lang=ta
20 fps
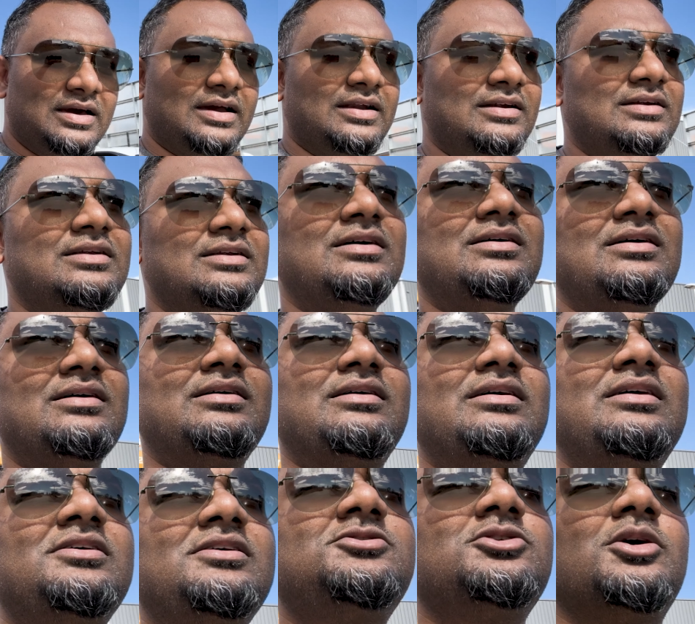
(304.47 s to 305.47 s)
அண்ட்
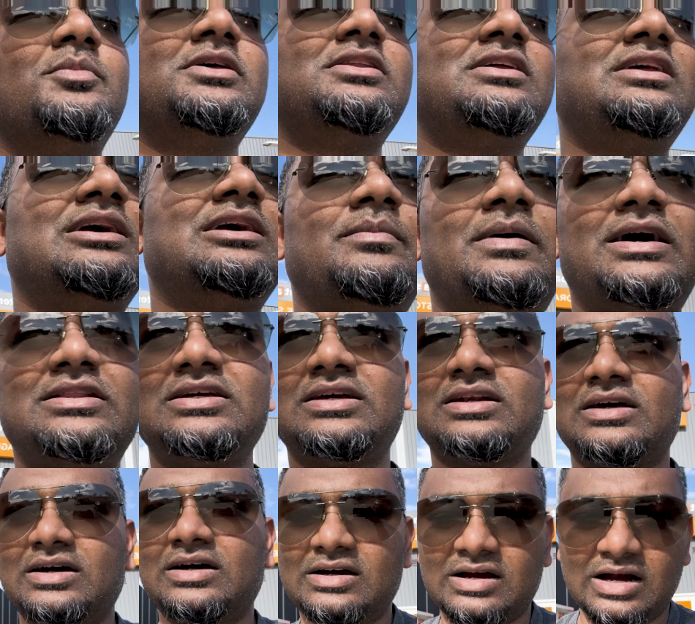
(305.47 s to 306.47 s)
ஸோ uh, இப்போ இது நீங்கள்
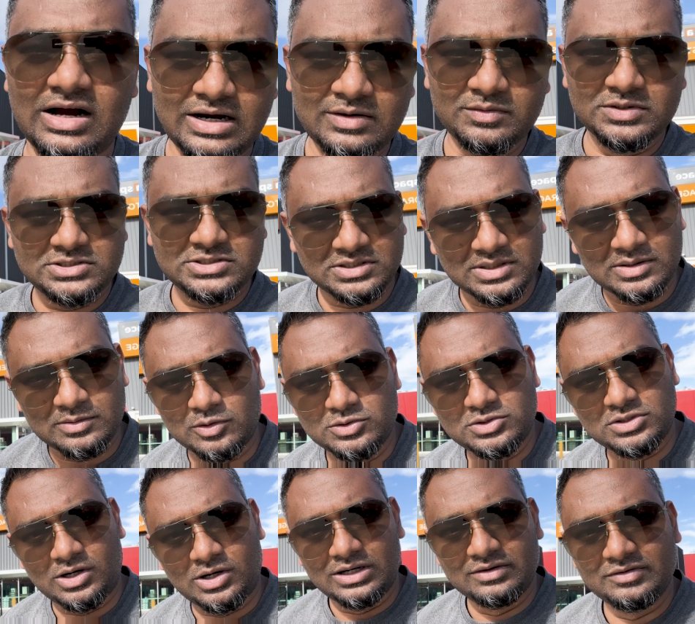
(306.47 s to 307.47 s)
பார்த்தீங்கன்னா ஆள் வச்சு தான்
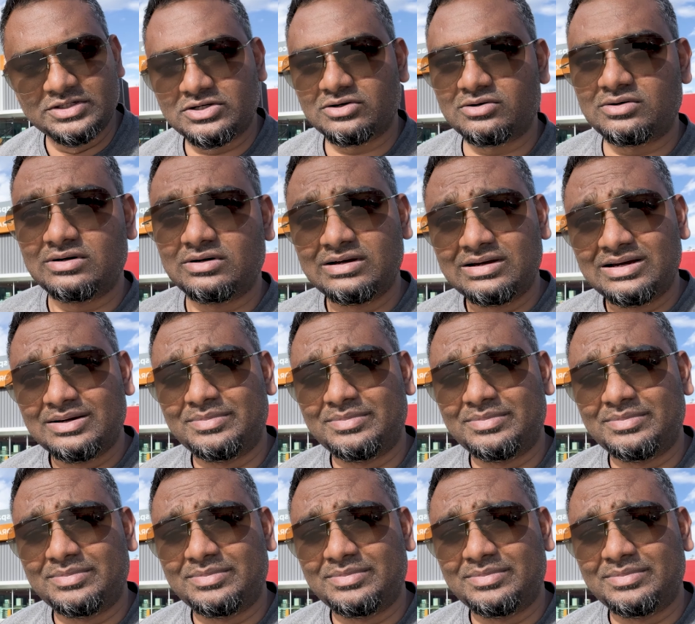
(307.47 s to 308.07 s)
கொஞ்சம் ஆள் வைக்கிறோம்